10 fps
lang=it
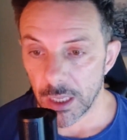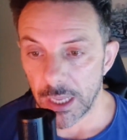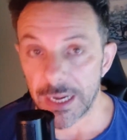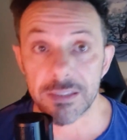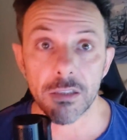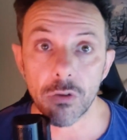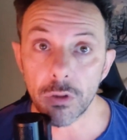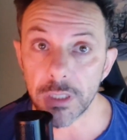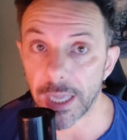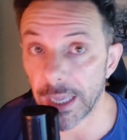La
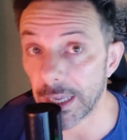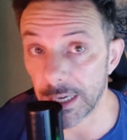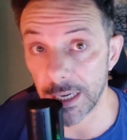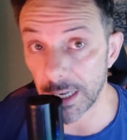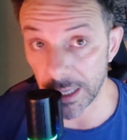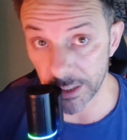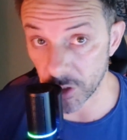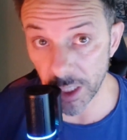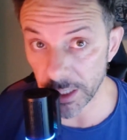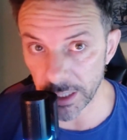seconda è la
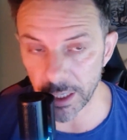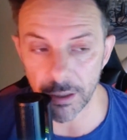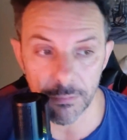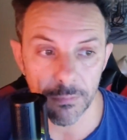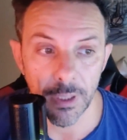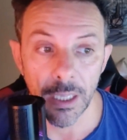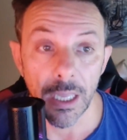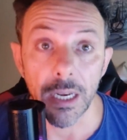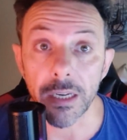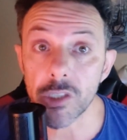ricerca.
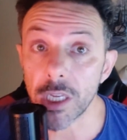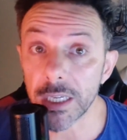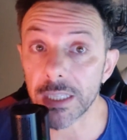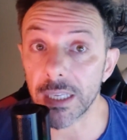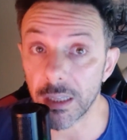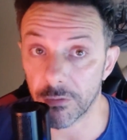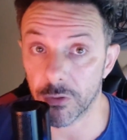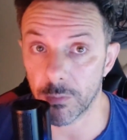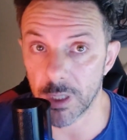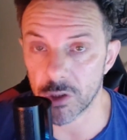La ricerca delle
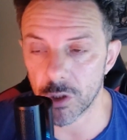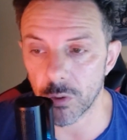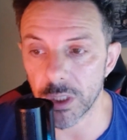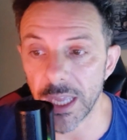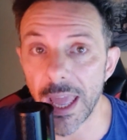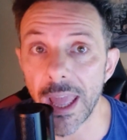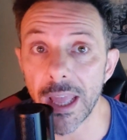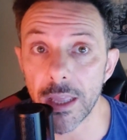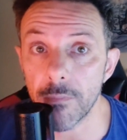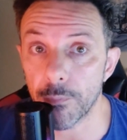informazioni è
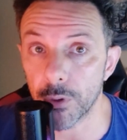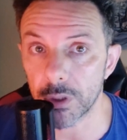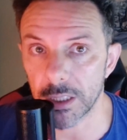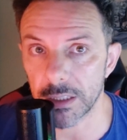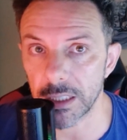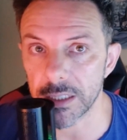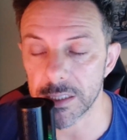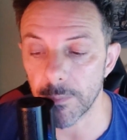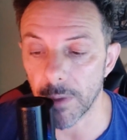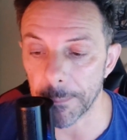
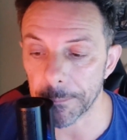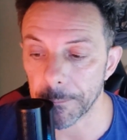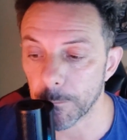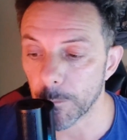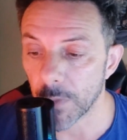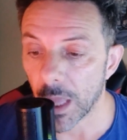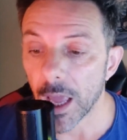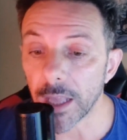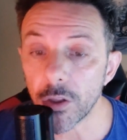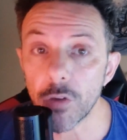importantissima.
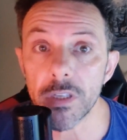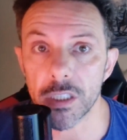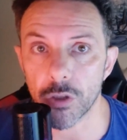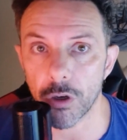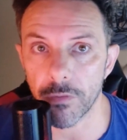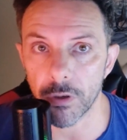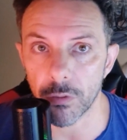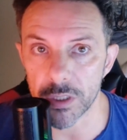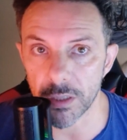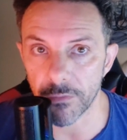E dove si trovano
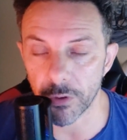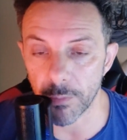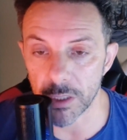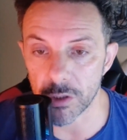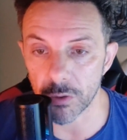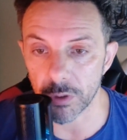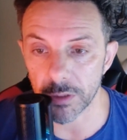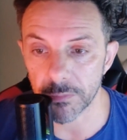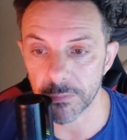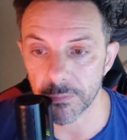queste informazioni?
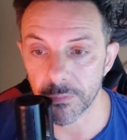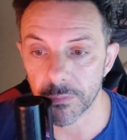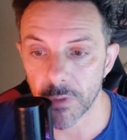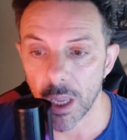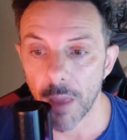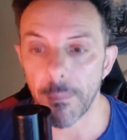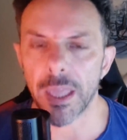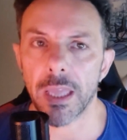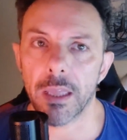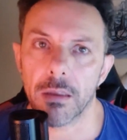
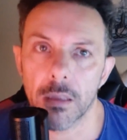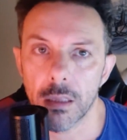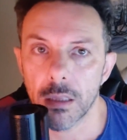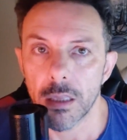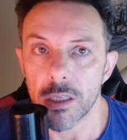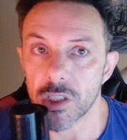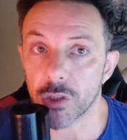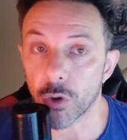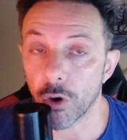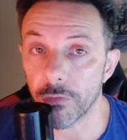Beh, si
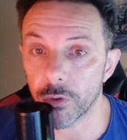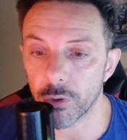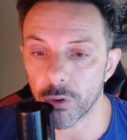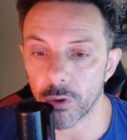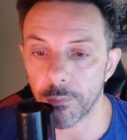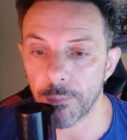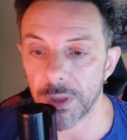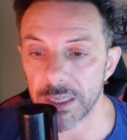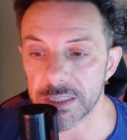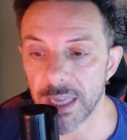trovano
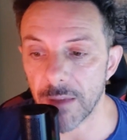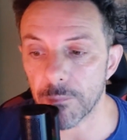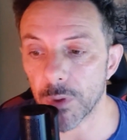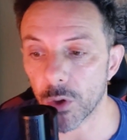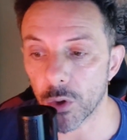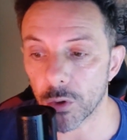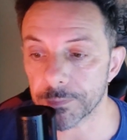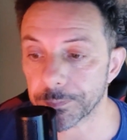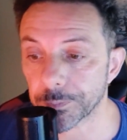per esempio